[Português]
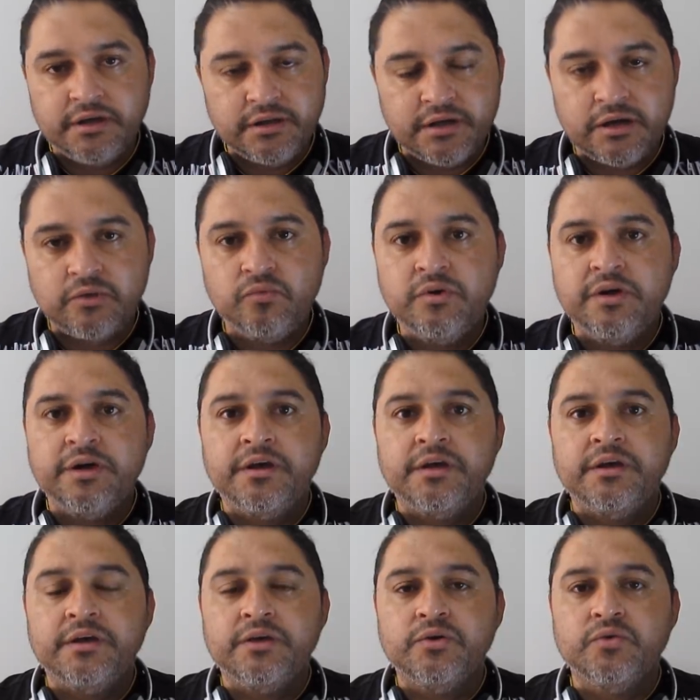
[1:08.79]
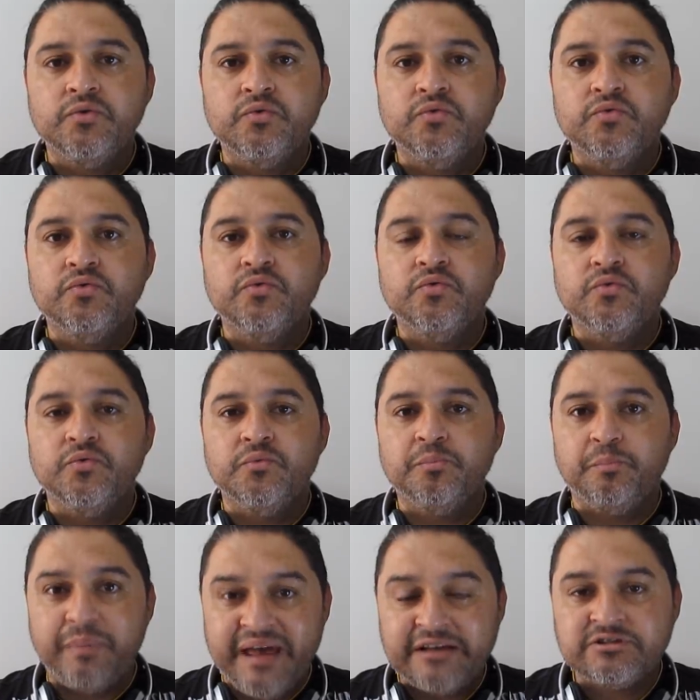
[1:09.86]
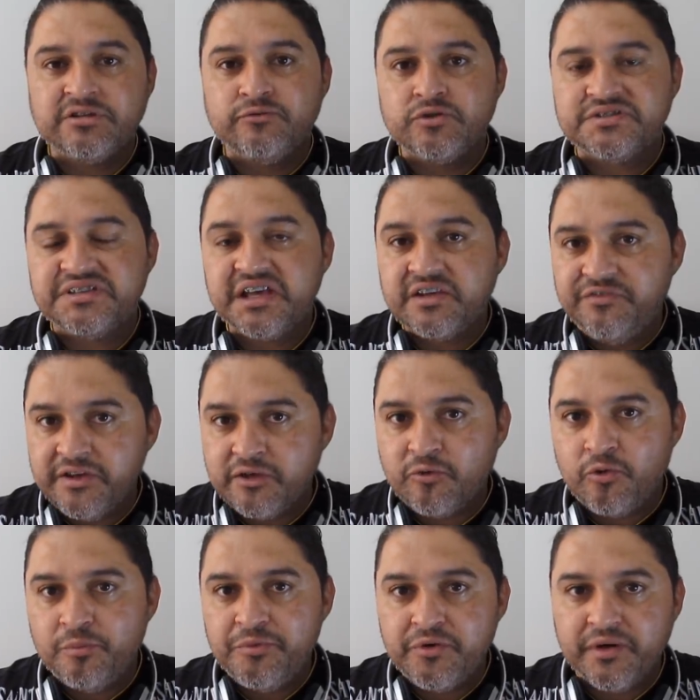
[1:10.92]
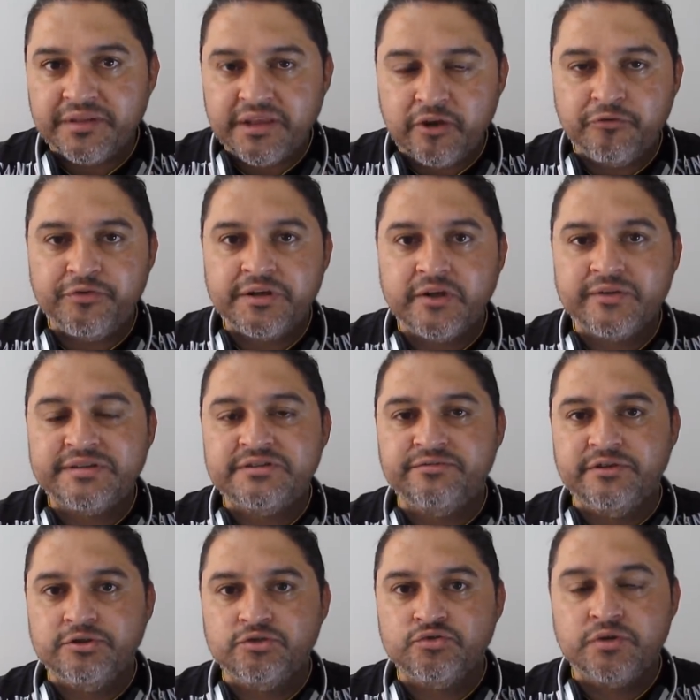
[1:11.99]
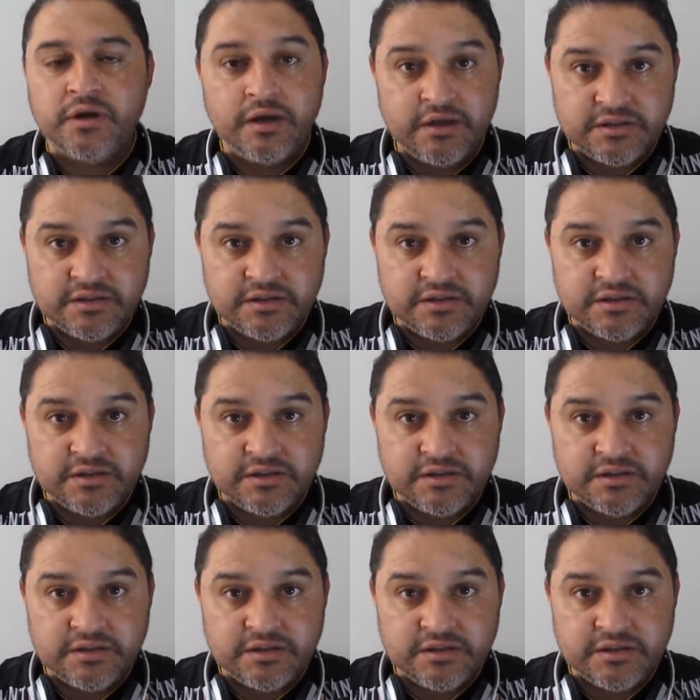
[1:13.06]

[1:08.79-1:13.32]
Então, eu peço a você que fique comigo até o final desse vídeo.